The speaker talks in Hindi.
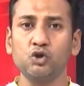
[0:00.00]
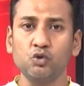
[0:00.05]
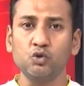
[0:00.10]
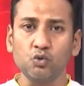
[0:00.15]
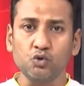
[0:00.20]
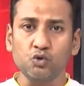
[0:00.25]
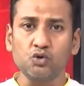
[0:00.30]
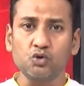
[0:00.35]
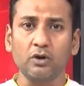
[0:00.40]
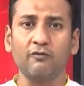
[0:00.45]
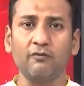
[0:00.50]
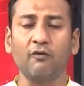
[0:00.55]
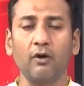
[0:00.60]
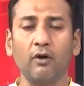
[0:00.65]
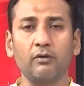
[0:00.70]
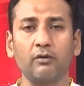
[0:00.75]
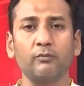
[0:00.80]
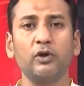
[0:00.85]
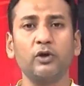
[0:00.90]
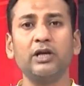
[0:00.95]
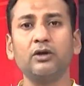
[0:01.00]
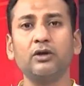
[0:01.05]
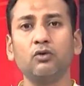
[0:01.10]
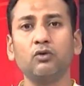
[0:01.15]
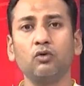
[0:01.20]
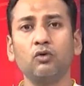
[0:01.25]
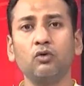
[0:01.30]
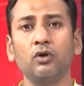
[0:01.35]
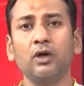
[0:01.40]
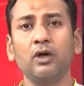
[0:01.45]
यूजुअल फार्मूले
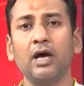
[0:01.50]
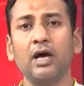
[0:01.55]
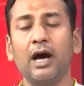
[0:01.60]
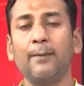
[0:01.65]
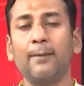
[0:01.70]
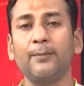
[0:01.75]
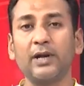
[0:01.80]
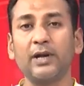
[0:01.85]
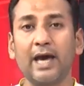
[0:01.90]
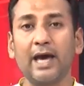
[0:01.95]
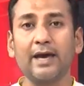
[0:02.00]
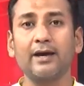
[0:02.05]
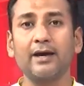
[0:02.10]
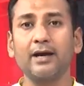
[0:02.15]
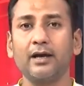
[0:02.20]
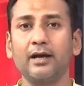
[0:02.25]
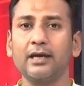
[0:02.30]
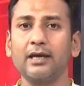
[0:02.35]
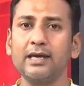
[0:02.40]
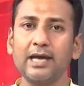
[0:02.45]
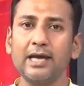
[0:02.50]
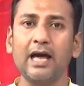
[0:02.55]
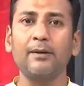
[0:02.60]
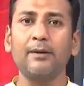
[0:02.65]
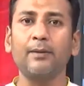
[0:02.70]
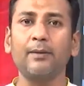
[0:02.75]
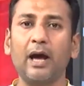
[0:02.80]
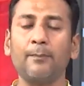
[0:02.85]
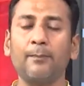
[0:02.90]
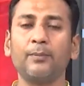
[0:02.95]
को अपनाएगा कि
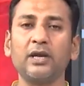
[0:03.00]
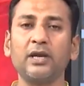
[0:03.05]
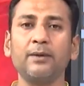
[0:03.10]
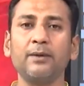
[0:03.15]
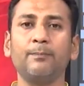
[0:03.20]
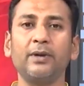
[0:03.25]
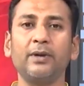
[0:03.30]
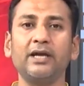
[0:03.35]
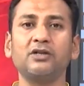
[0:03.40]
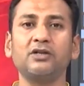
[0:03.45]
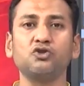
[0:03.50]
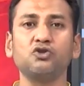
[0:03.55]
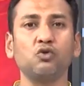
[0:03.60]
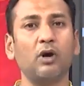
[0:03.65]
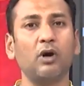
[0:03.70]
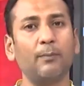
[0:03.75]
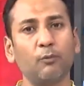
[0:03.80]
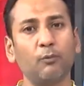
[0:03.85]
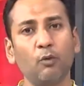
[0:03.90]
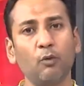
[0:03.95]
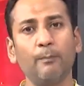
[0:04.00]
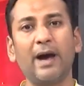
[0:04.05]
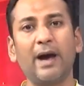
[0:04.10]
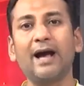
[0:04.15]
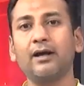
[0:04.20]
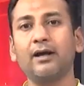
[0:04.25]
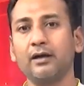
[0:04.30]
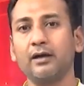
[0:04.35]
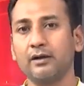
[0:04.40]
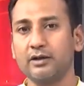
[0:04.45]
यार अपने प्लेयर्स को आपको
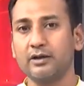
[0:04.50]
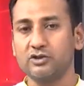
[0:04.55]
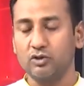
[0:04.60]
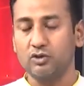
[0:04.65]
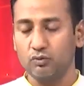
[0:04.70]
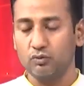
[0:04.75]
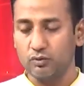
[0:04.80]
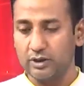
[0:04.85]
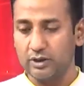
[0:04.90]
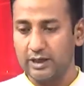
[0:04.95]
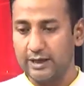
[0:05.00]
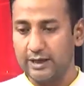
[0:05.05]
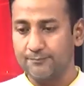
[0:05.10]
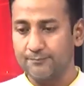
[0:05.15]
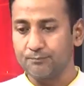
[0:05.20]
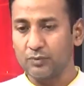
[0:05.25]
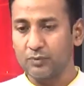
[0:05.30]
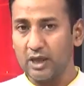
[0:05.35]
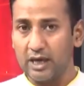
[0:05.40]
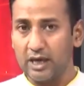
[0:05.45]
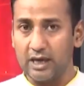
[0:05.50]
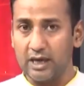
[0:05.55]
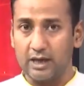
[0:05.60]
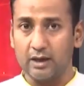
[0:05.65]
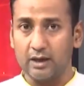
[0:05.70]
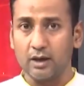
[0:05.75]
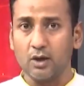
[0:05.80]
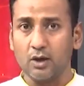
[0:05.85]
बैक करना ज़रूरी है ए